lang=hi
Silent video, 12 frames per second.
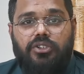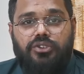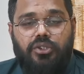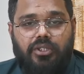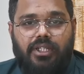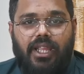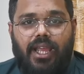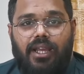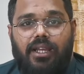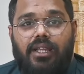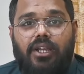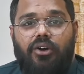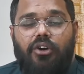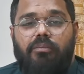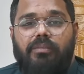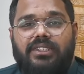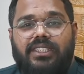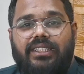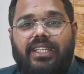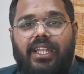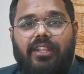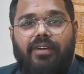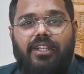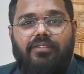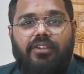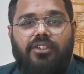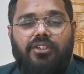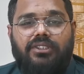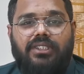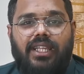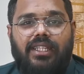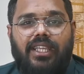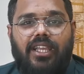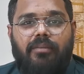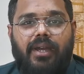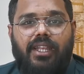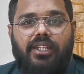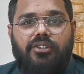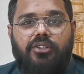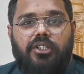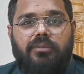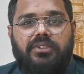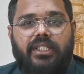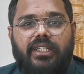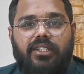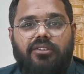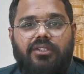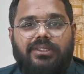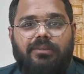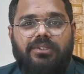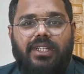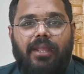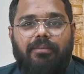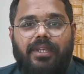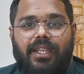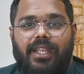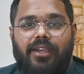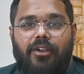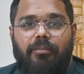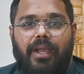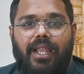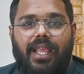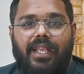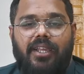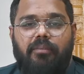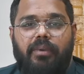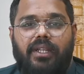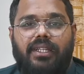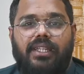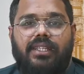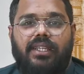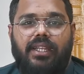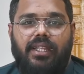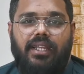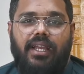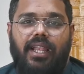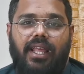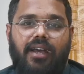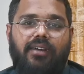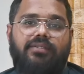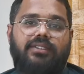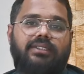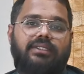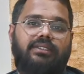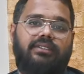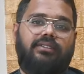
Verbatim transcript: शुक्रिया और मज़ीद आने वाली वीडियोस के लिए हमारे यूट्यूब चैनल को सब्सक्राइब करें और बेल आइकन पर क्लिक करें अल्लाह हाफिज़